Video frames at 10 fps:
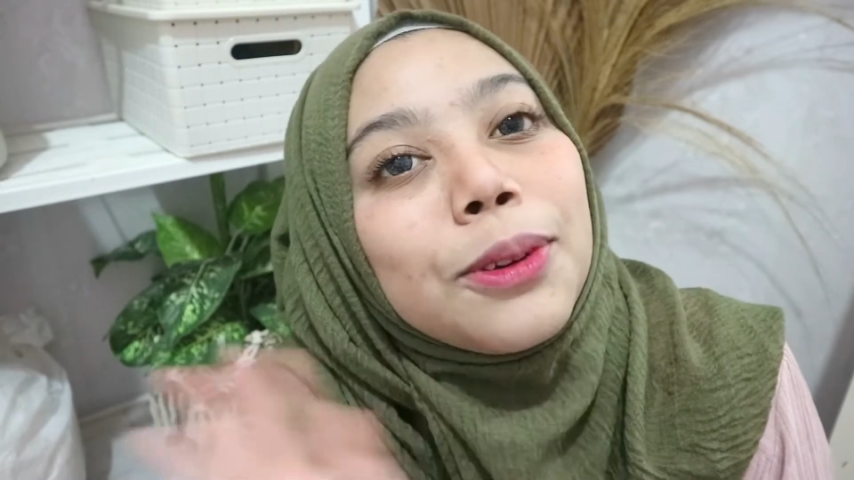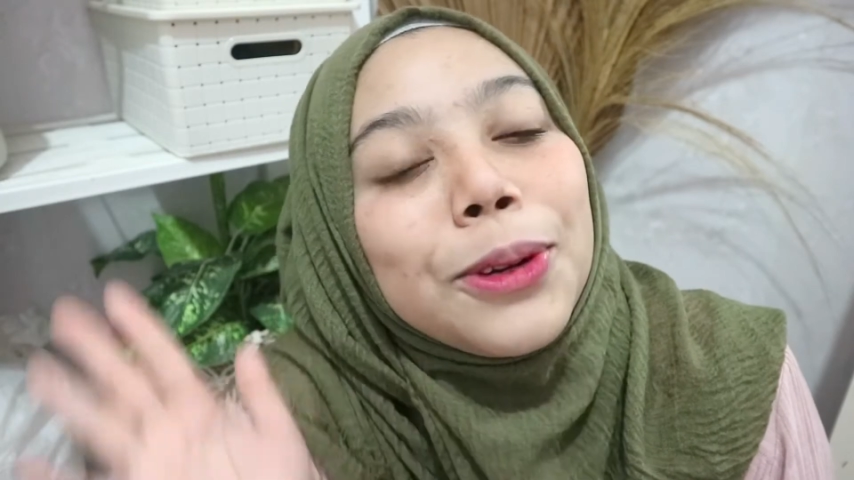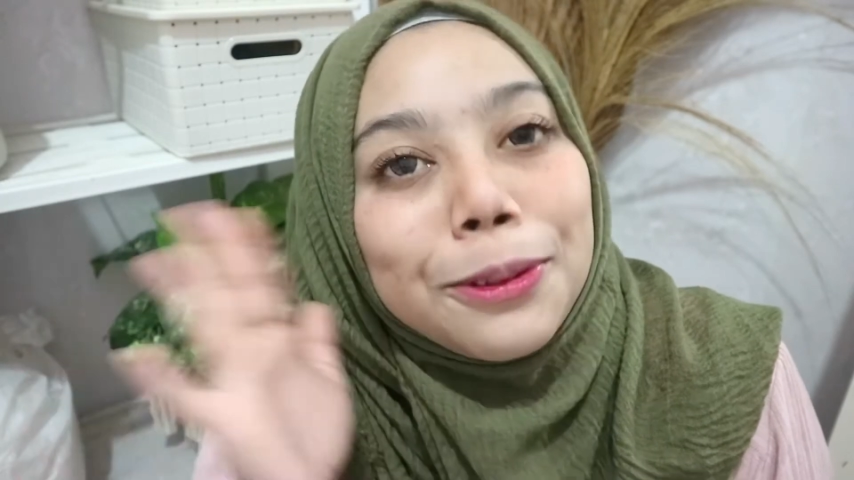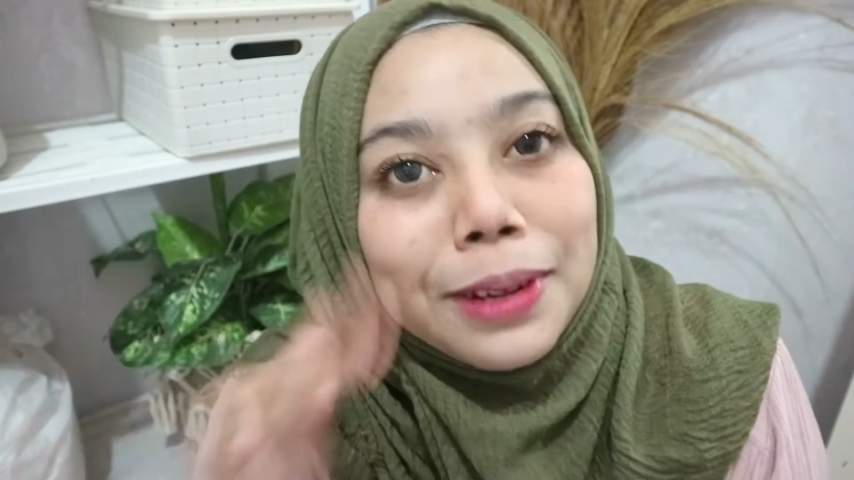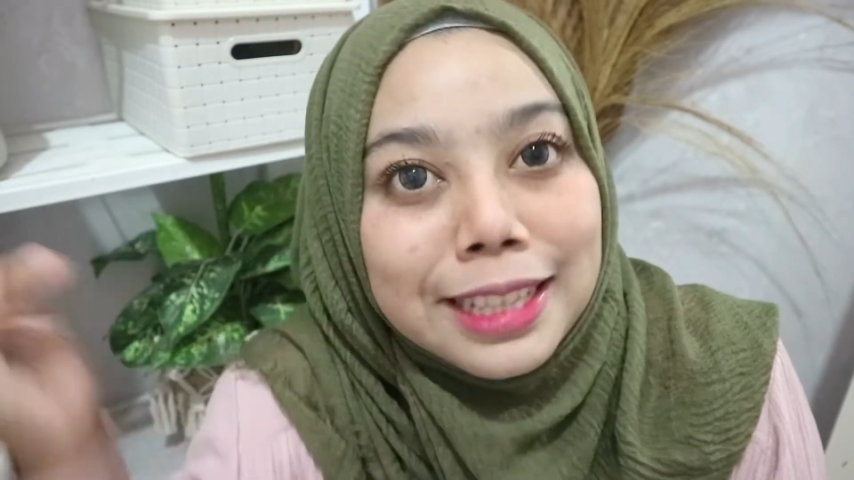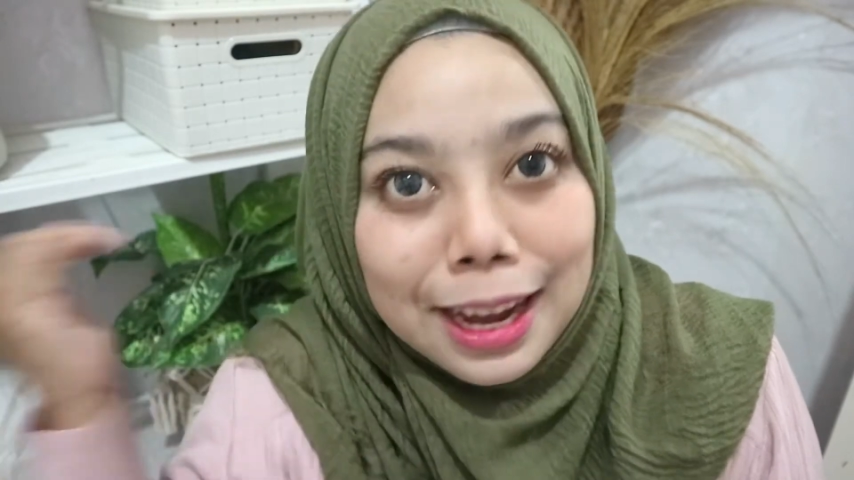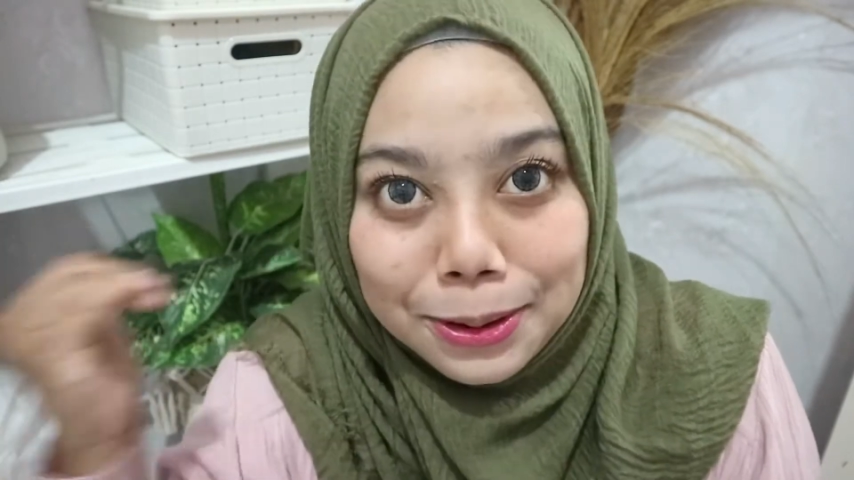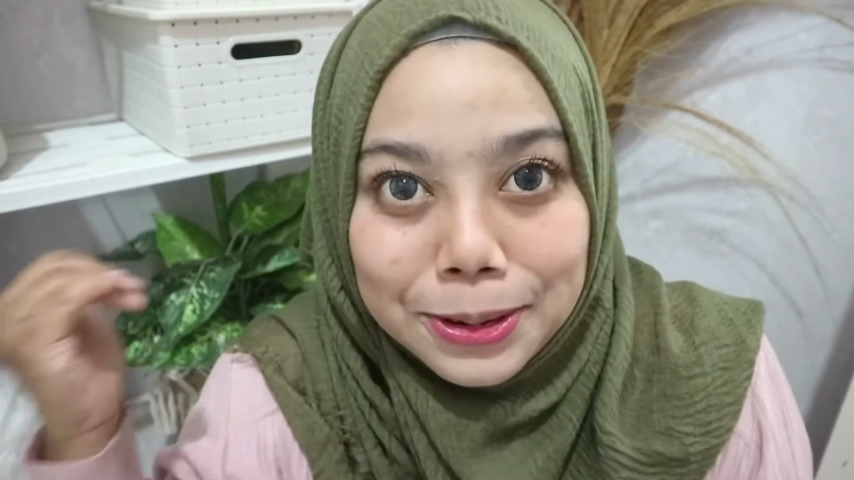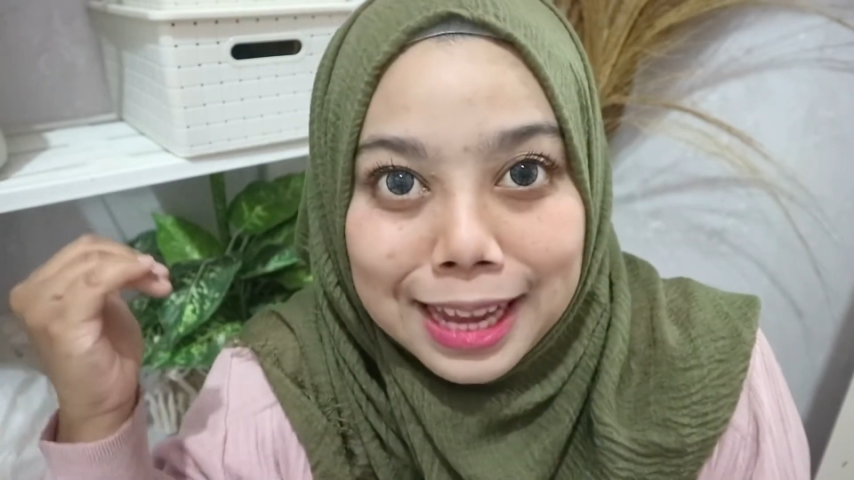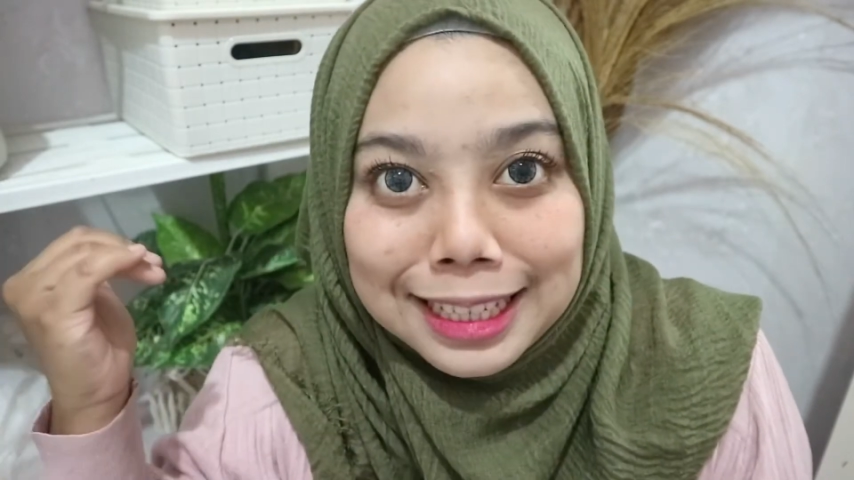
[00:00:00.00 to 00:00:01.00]
kulit wajah
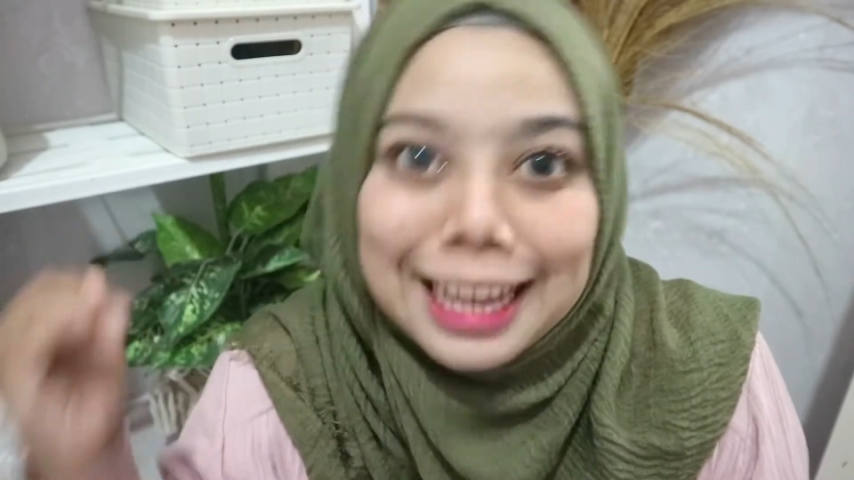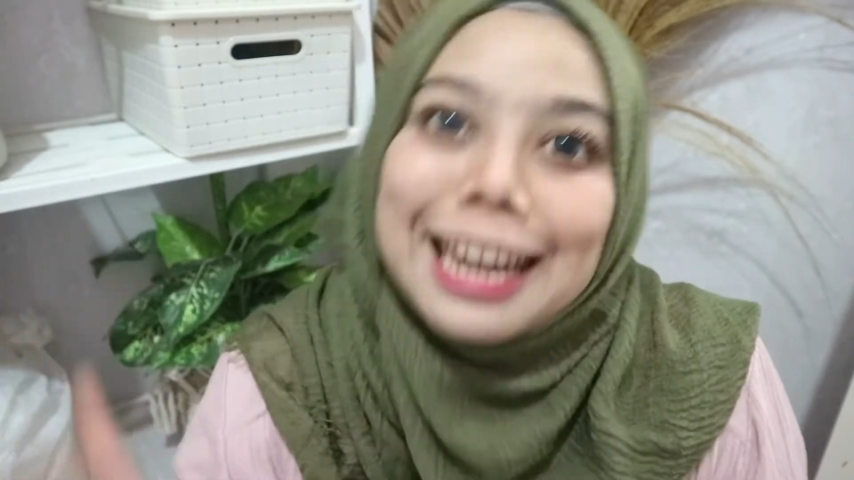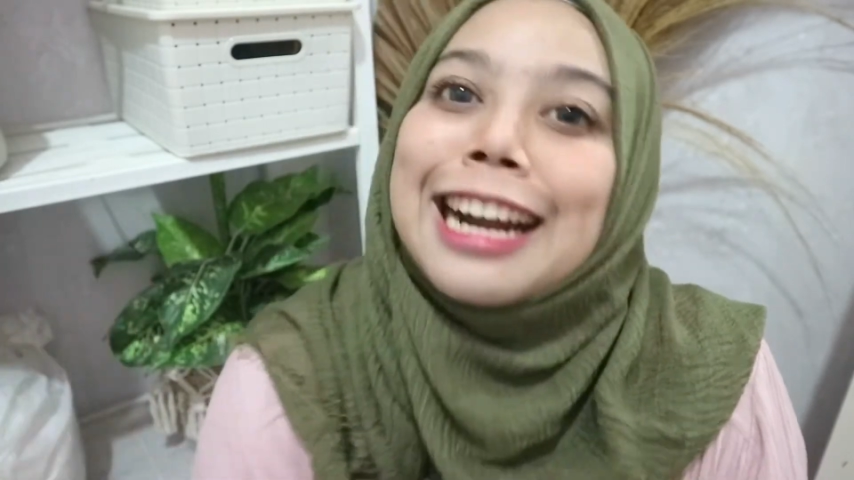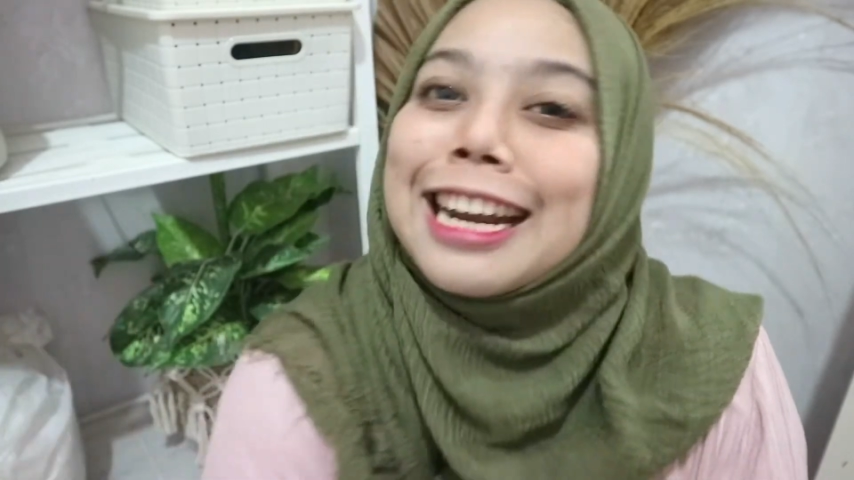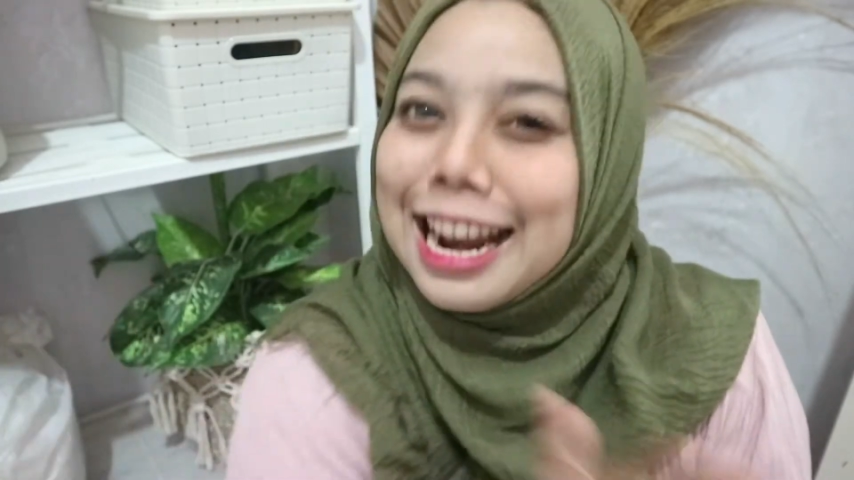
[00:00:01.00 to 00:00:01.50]
aku yang sekarang